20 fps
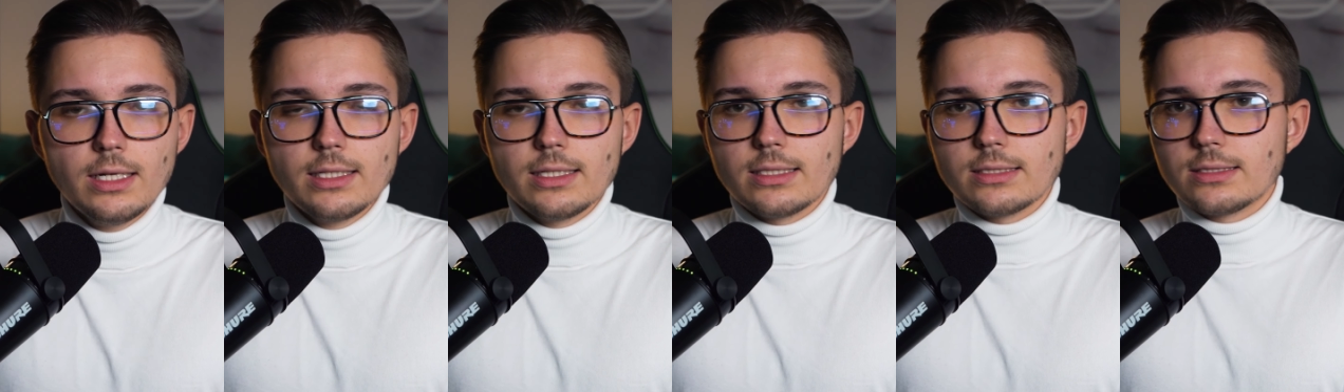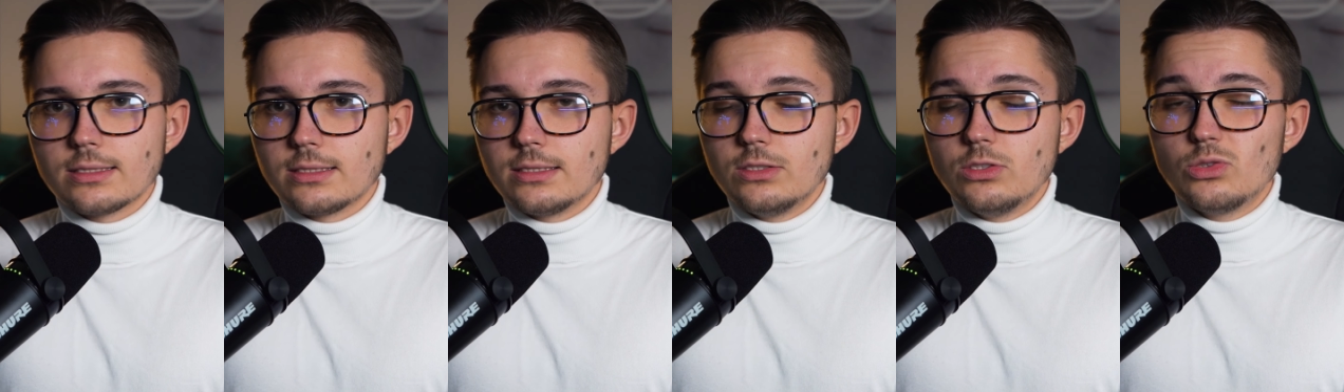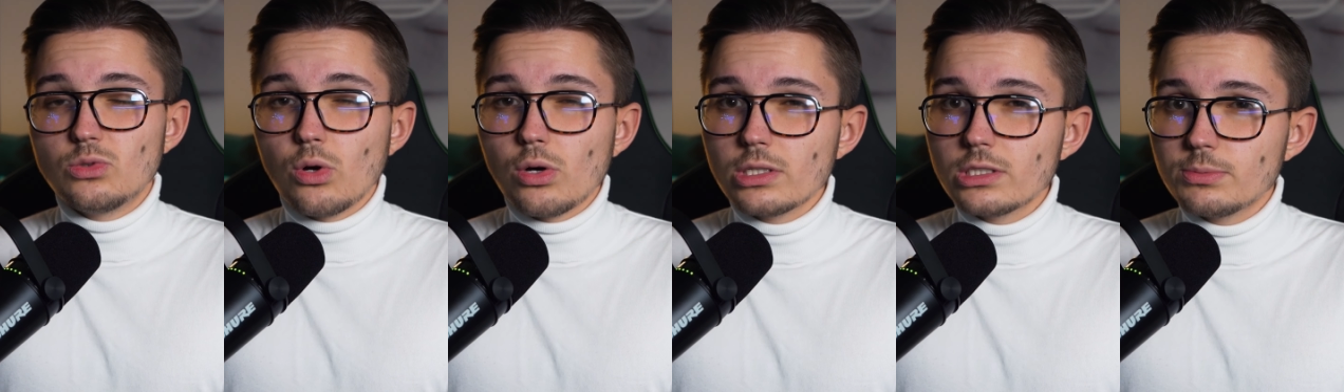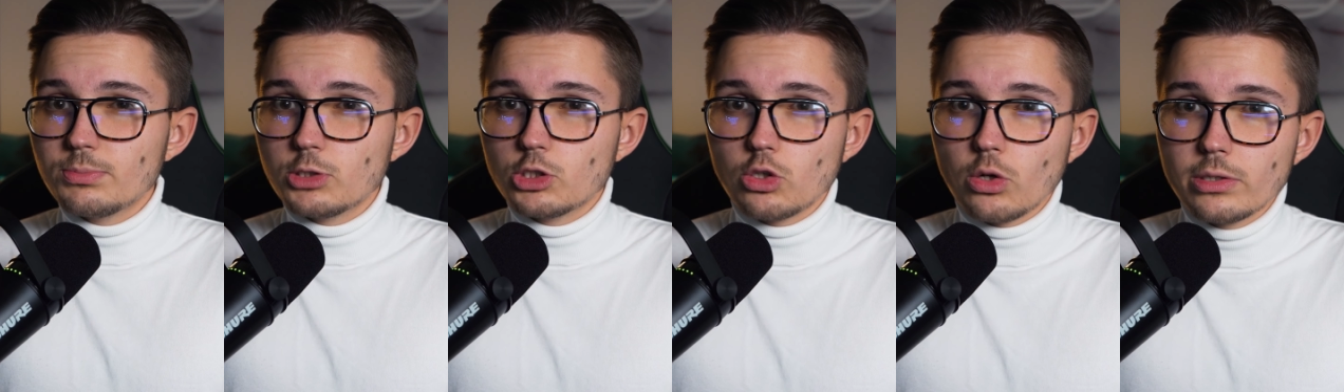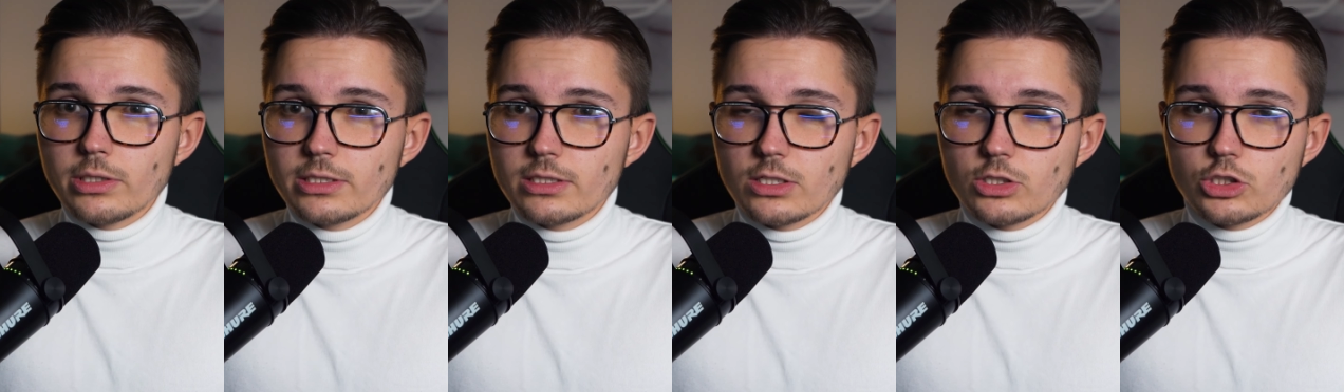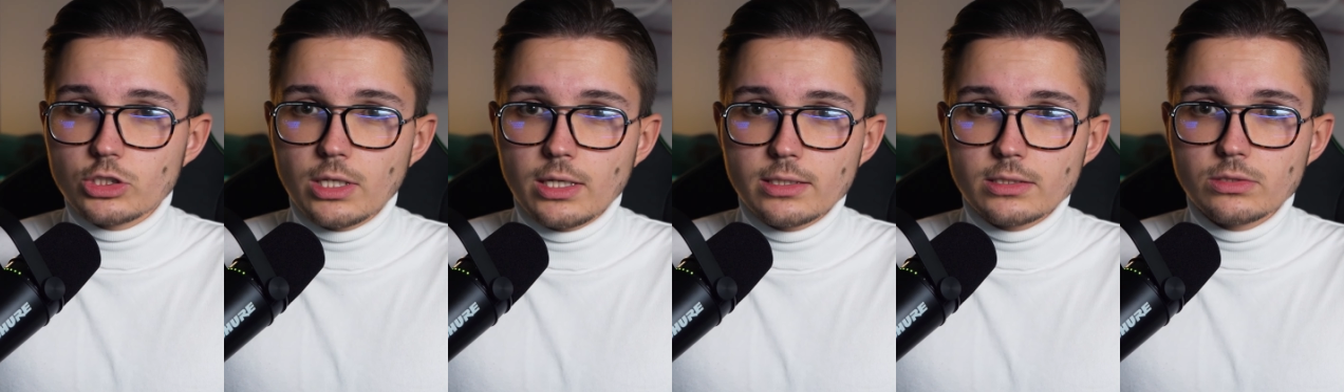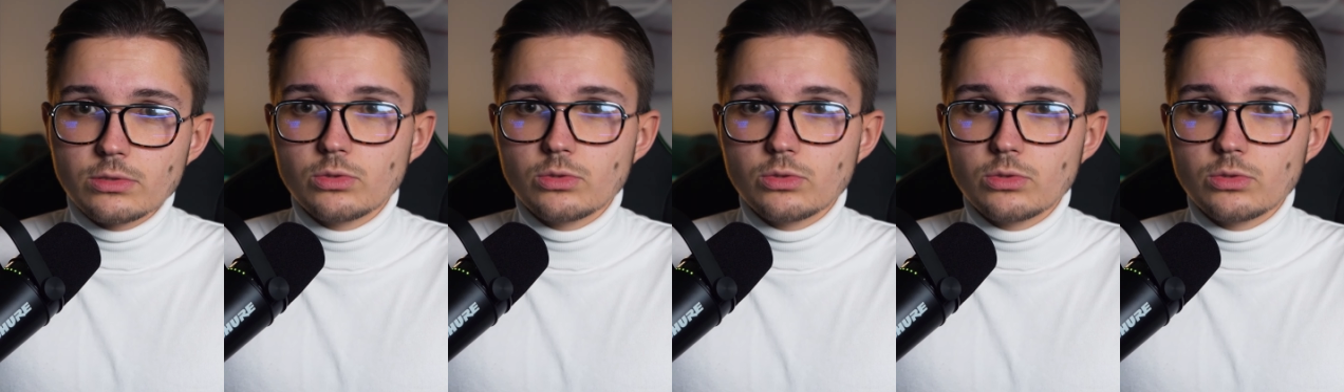Das ist ein deutlich beschleunigter Start.